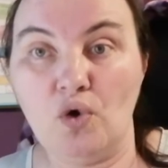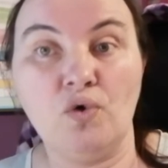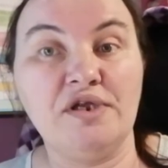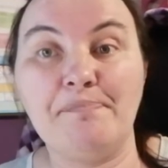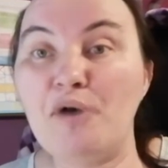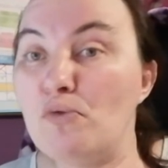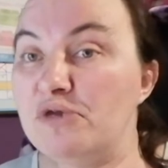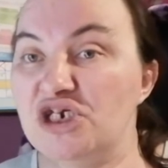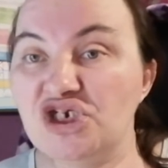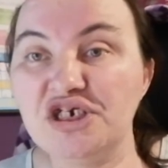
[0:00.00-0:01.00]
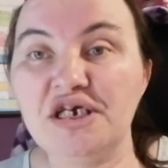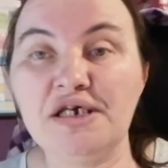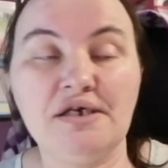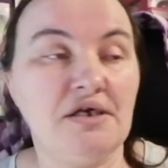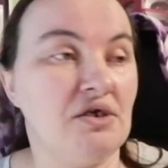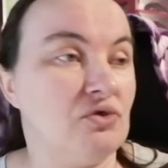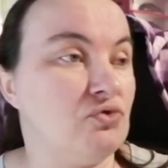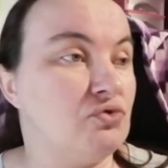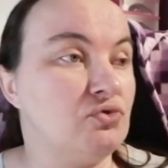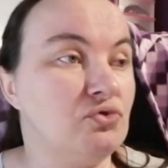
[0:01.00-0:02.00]
On n'est pas obligé
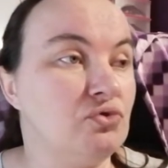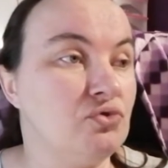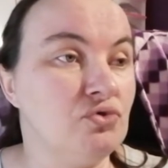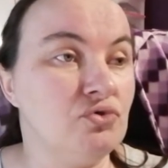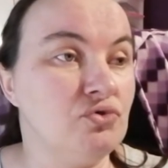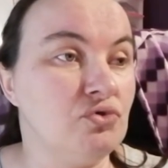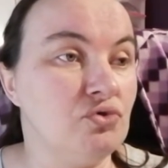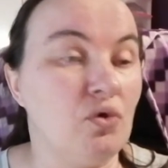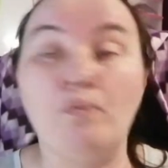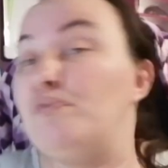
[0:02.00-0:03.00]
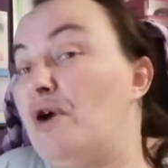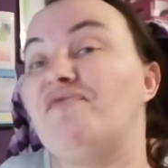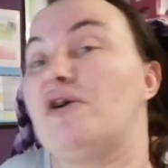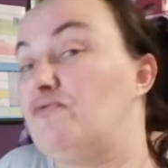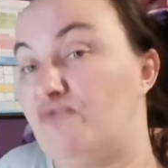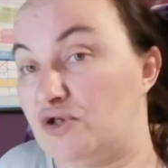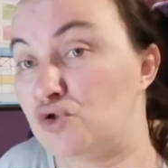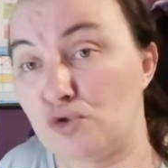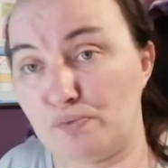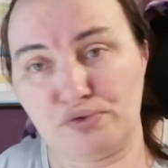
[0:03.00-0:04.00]
de, de, de, de, On peut avoir une
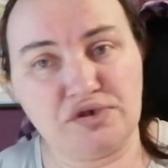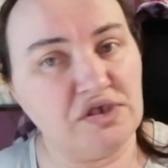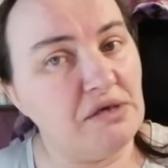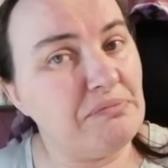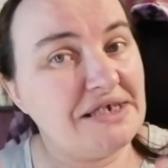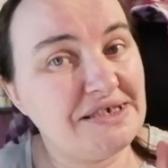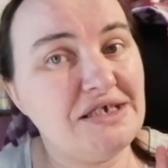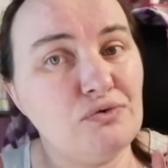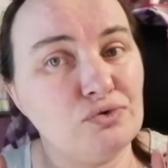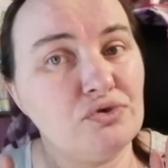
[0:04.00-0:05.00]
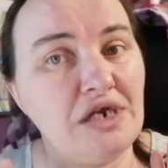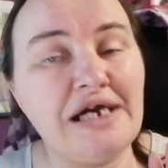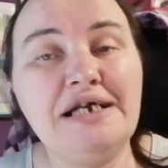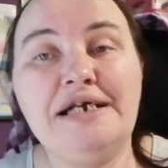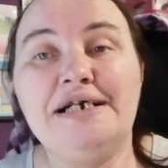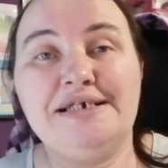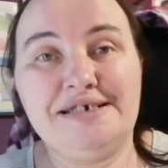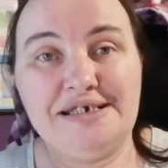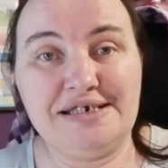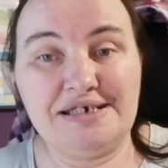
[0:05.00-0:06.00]
voiture pour se déplacer, l'au-delà,
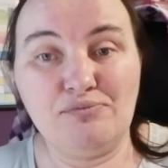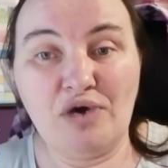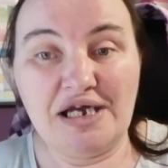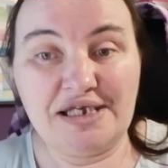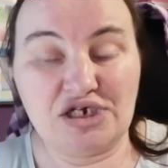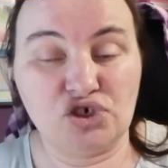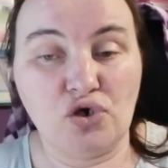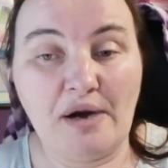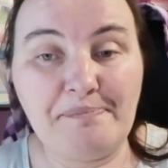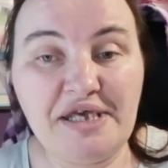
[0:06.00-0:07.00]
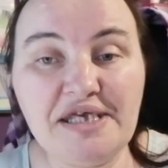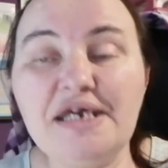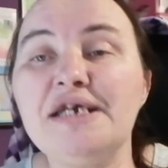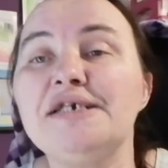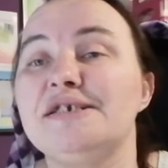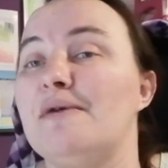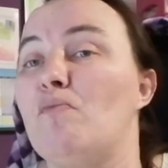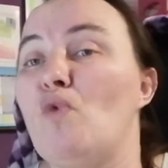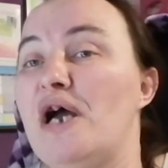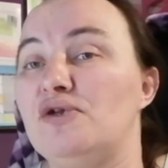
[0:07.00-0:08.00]
c'est moins d'argent à payer, c'est
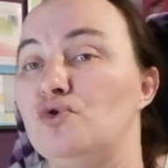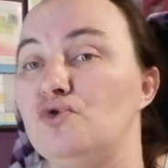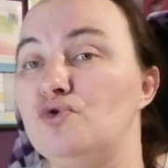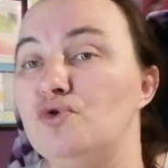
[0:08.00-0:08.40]
moins de